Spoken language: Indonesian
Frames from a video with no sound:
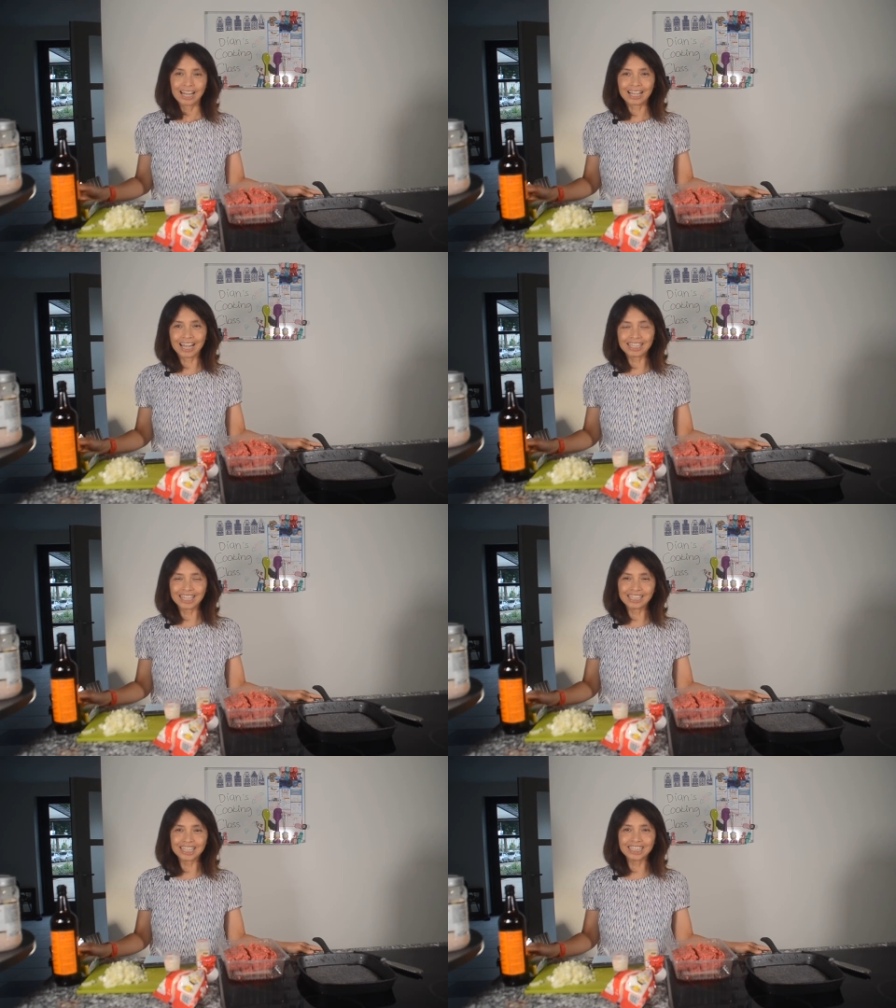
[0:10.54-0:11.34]

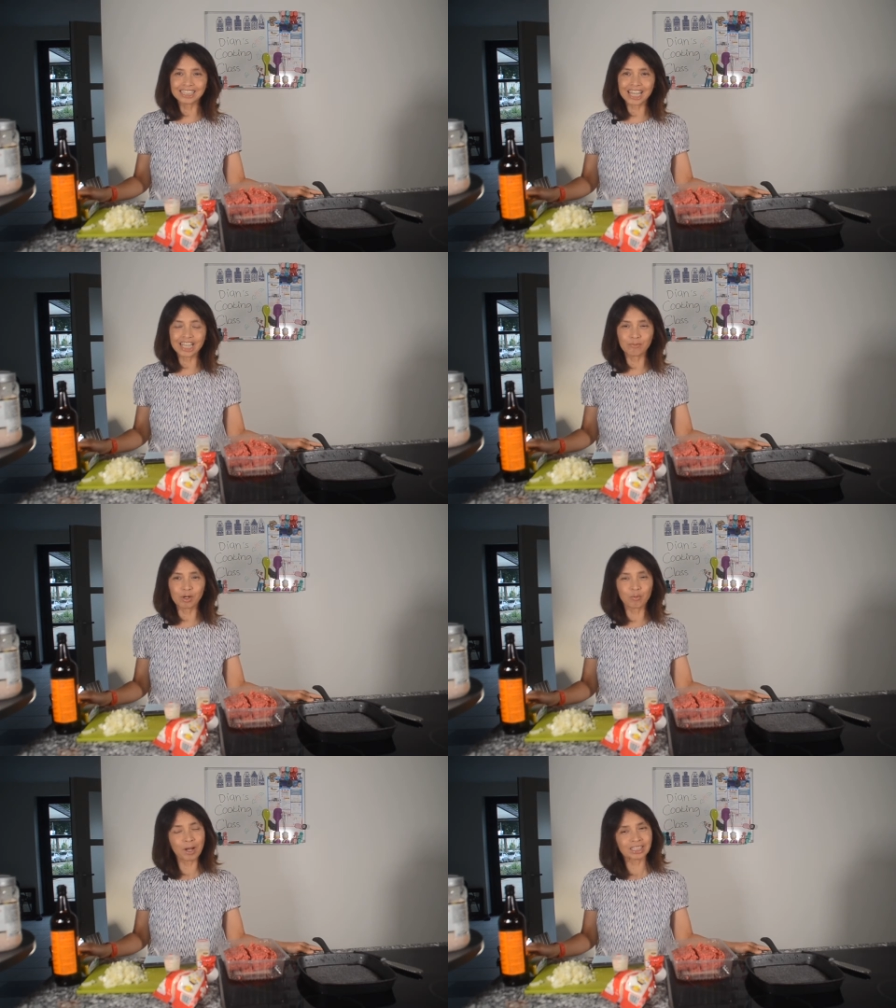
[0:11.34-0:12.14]
Kali ini saya
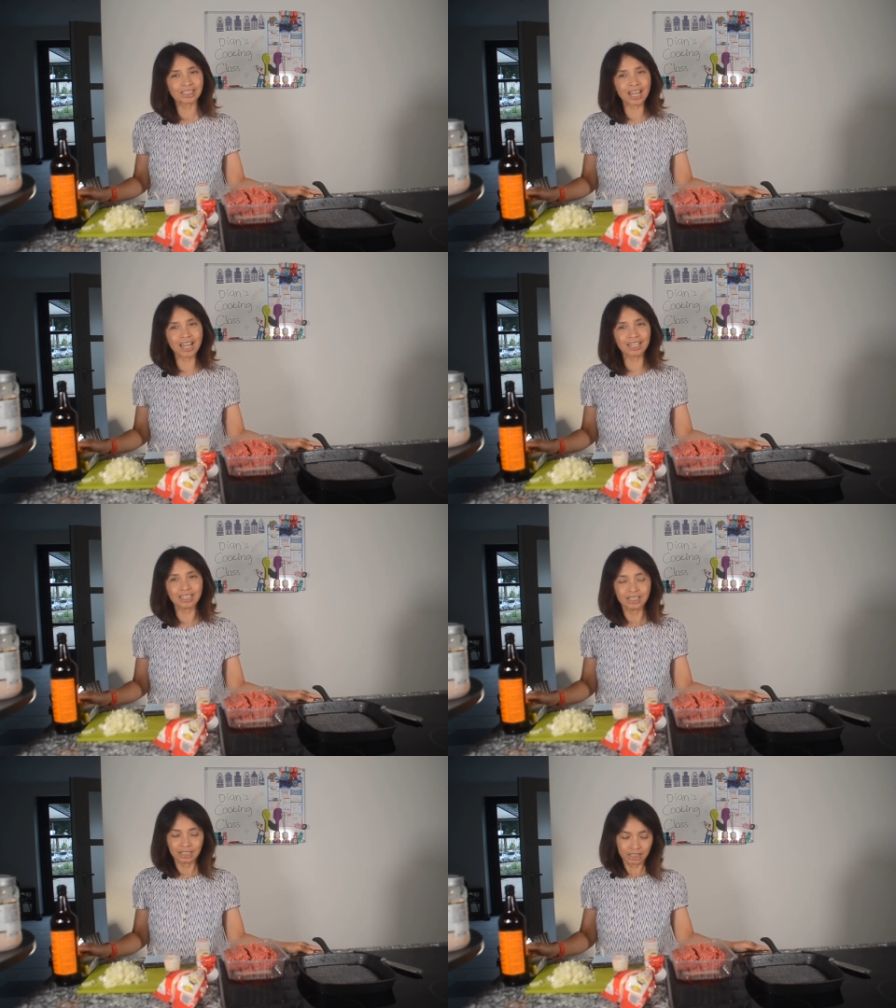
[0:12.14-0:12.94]
mau masak
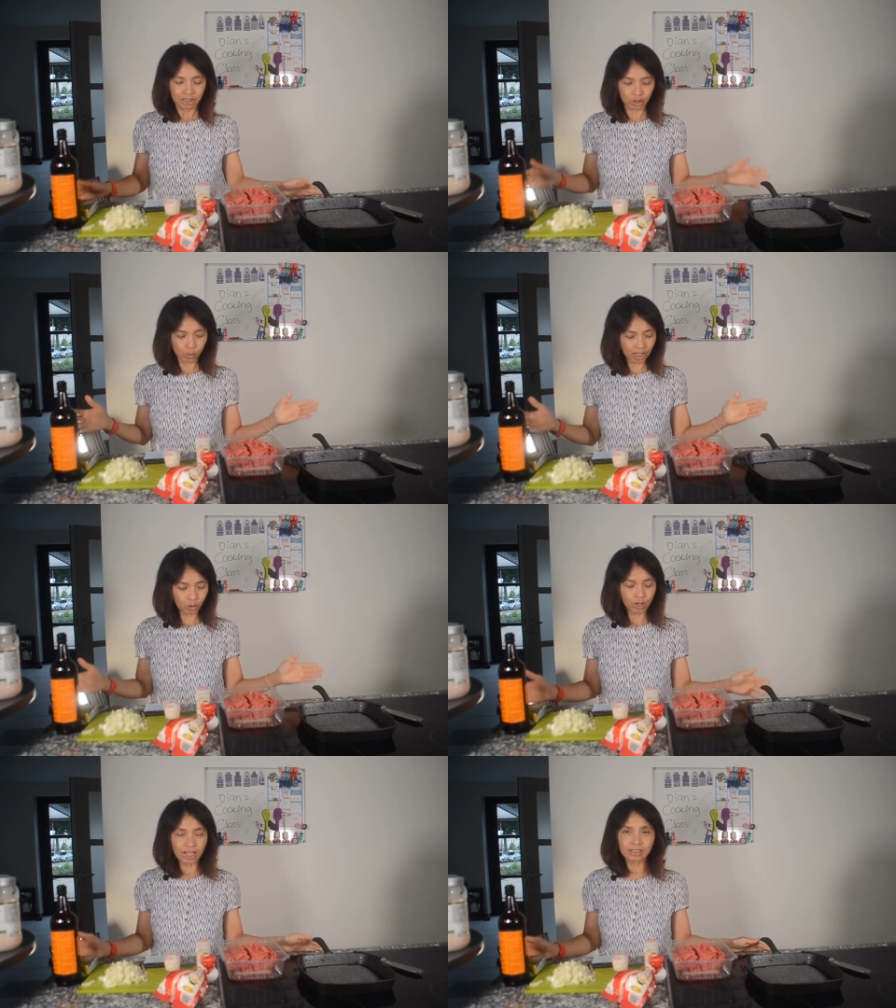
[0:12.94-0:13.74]

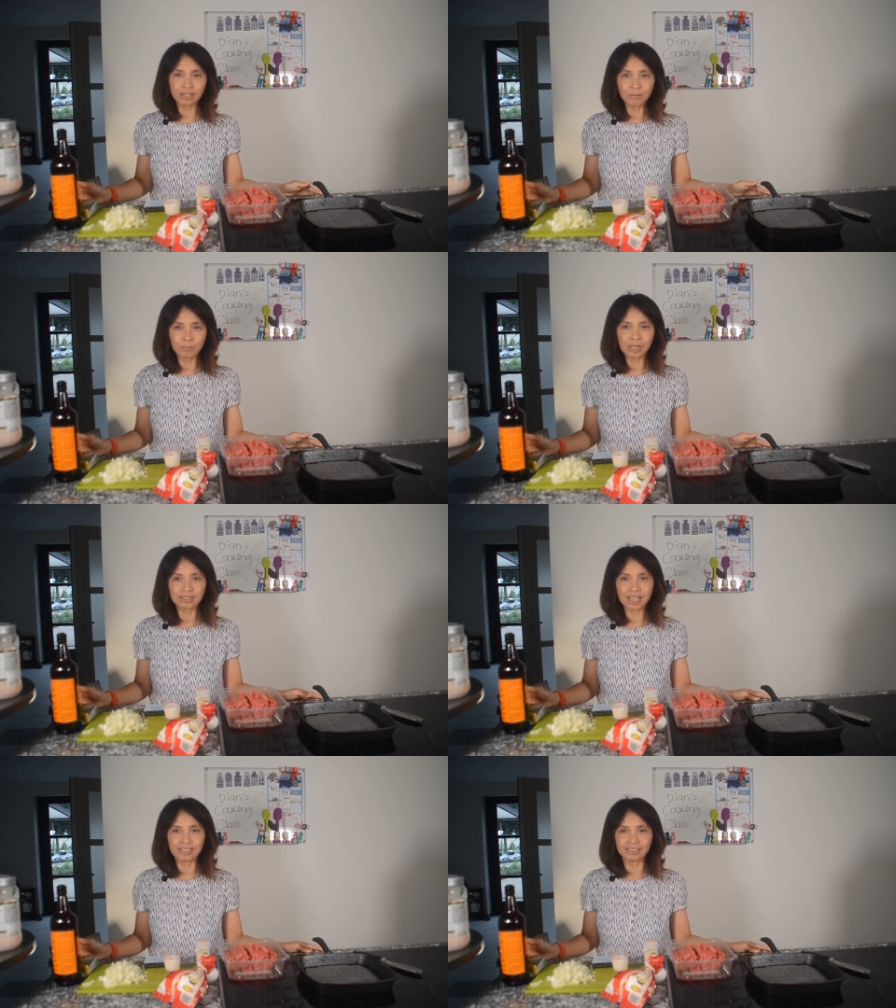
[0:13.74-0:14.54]
sesuatu yang
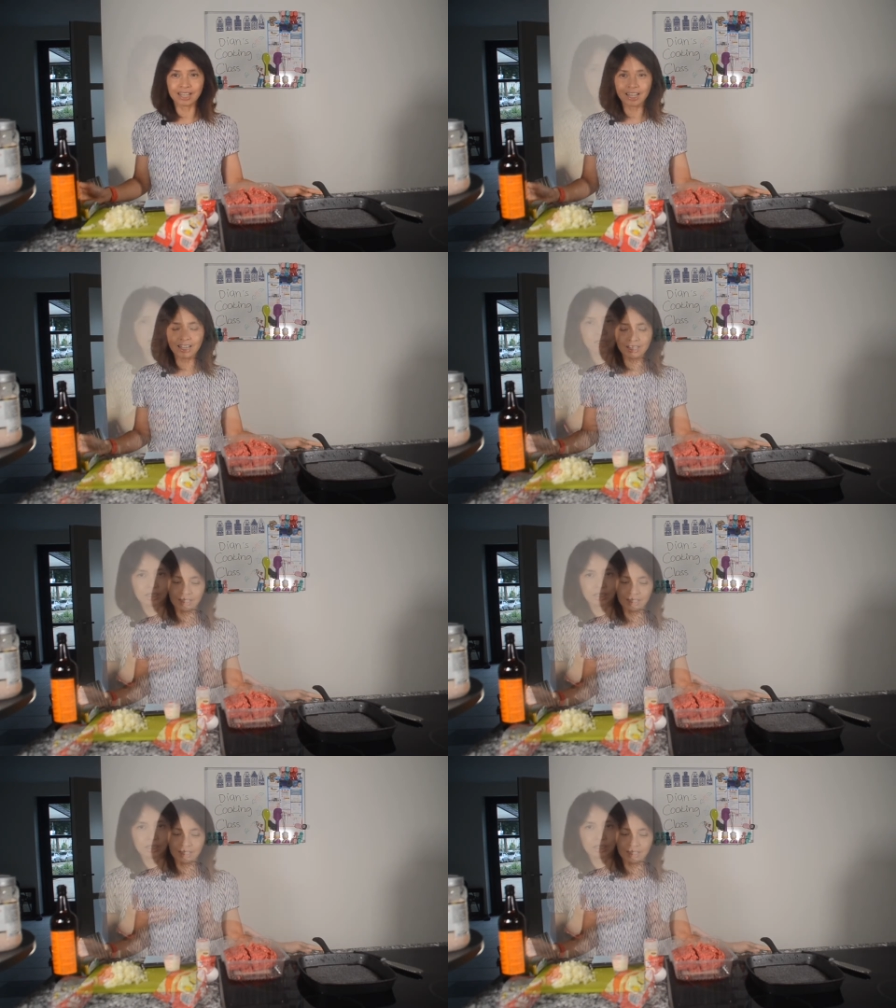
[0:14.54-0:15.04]
simple saja.